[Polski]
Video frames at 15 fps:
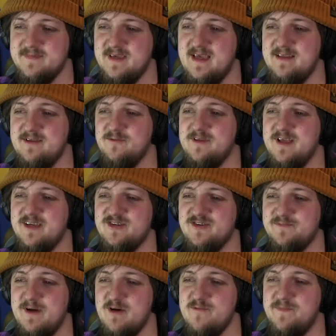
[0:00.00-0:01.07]
Kiedy
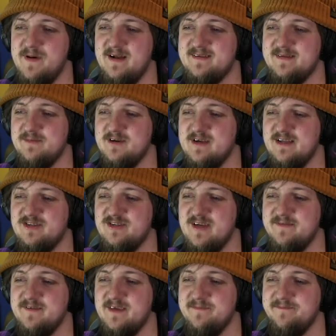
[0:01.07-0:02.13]
uderzysz małym palcem o kant
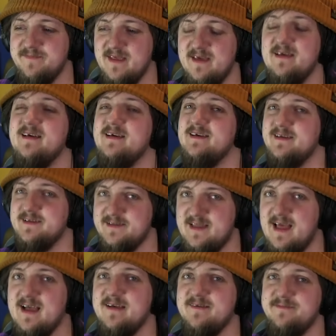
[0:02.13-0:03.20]
szafki.
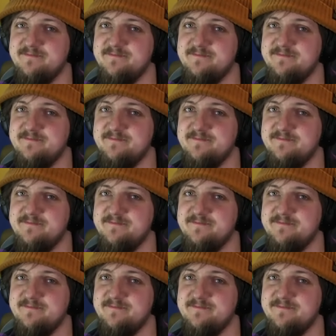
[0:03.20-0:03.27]
Tak.